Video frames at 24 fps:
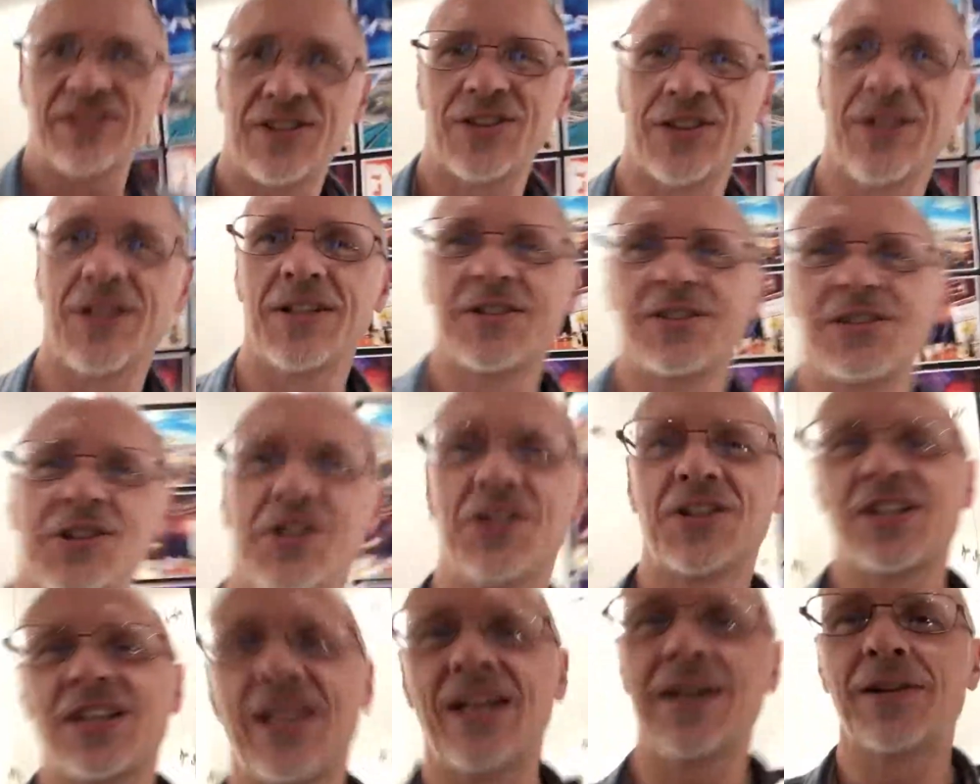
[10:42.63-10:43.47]
je
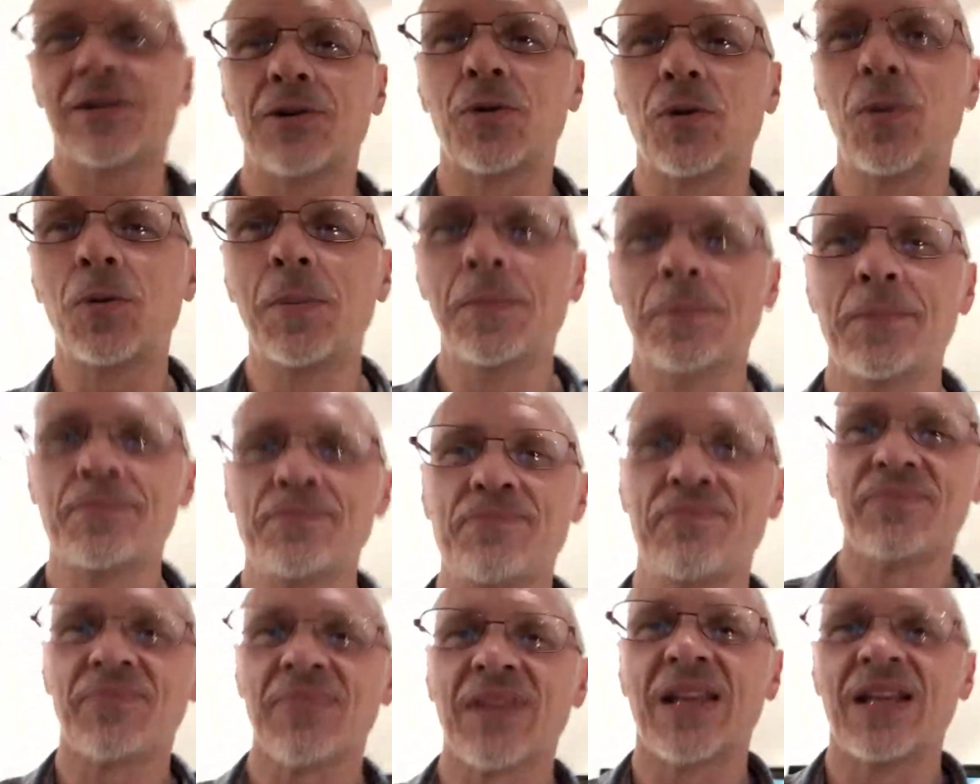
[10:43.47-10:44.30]
tiens le coup.
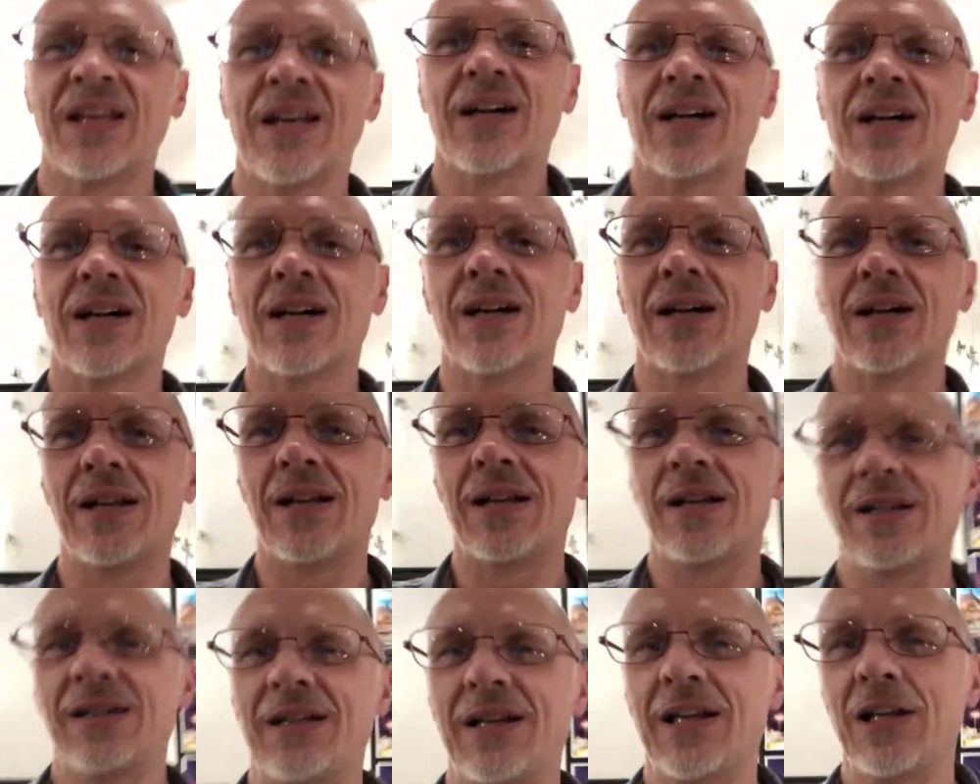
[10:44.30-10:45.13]

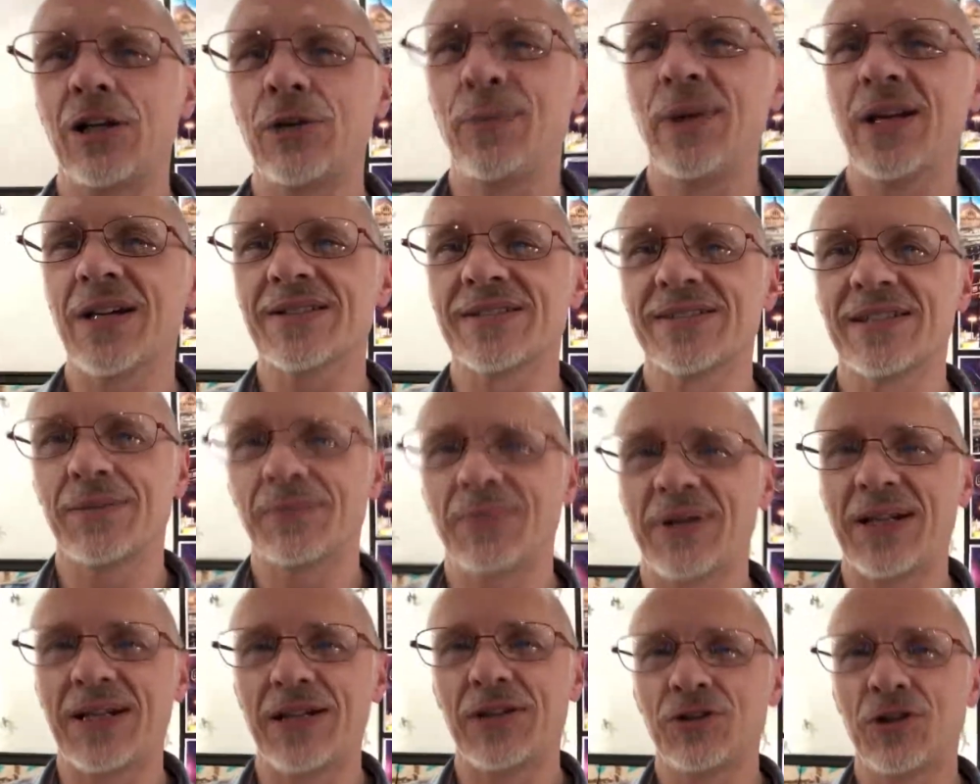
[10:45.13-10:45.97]
Euh, la lumière, c'est
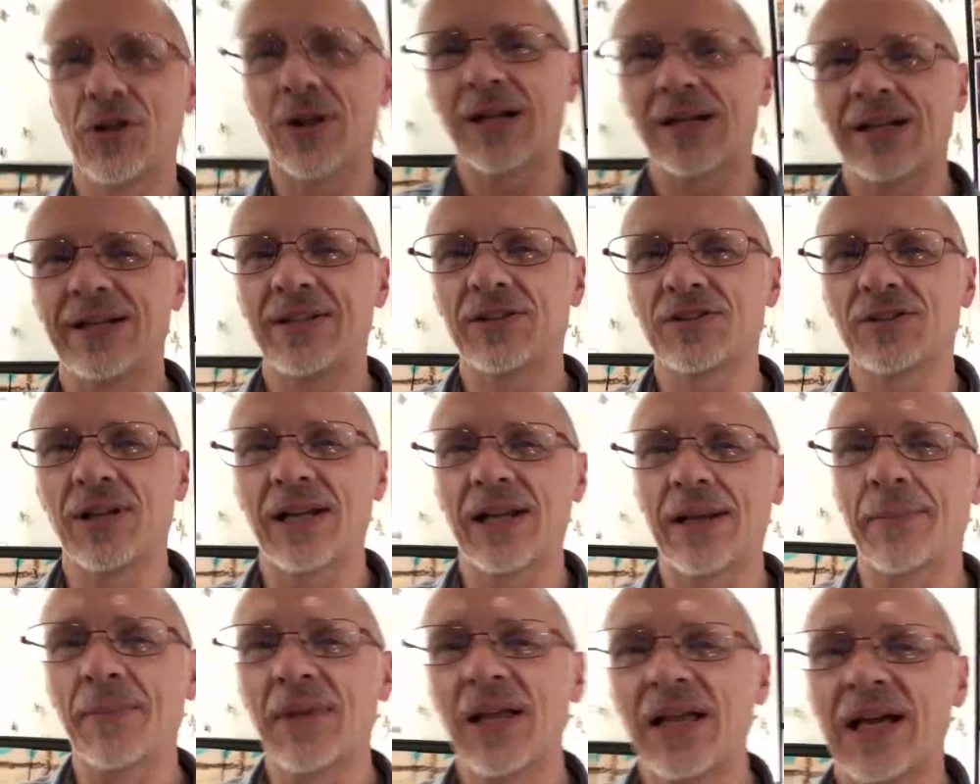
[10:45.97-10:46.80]
pas naturel,
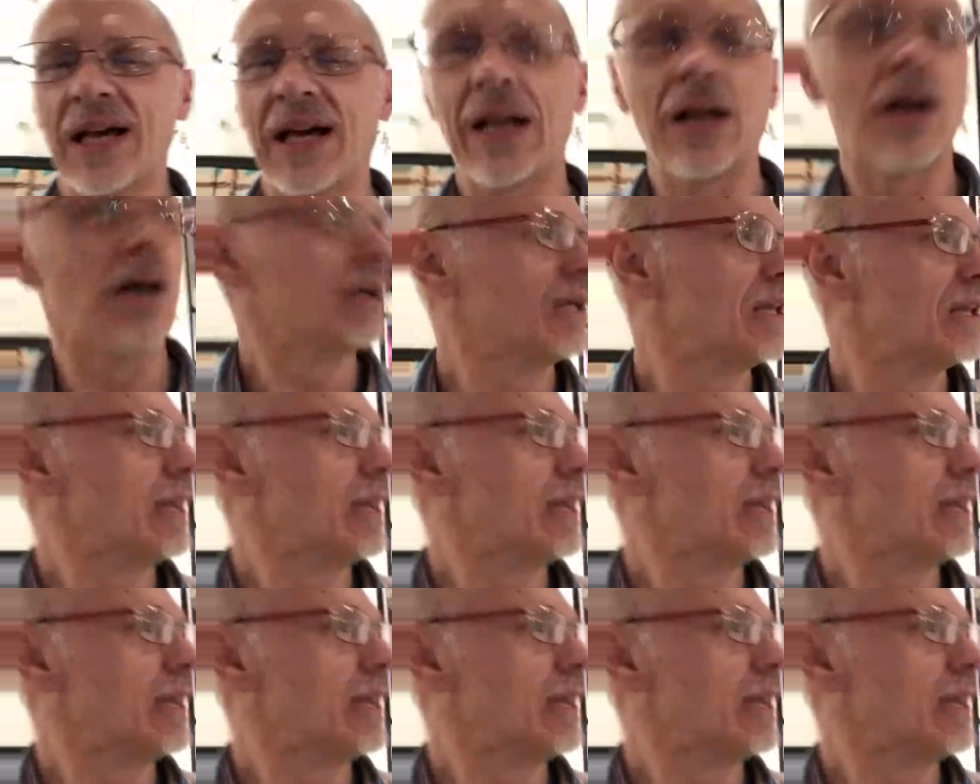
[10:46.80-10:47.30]
désolé. Alors,